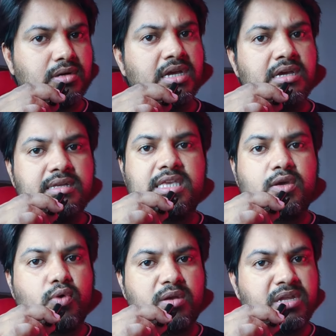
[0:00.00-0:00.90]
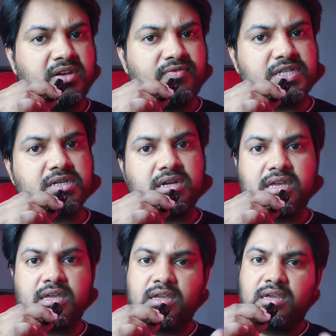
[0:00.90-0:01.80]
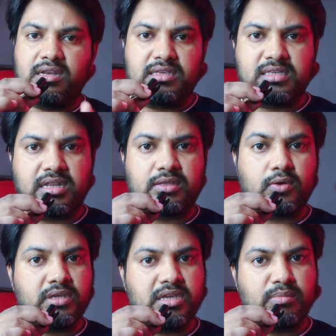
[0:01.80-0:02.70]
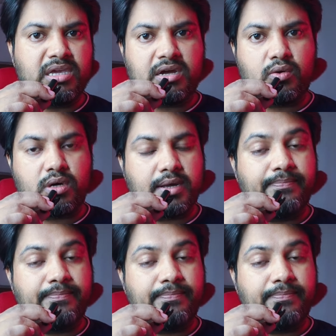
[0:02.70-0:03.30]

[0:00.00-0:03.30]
रिस्की क्वाइन में इन्वेस्ट करके रिस्क लेता हूँ ये मेरा हो गया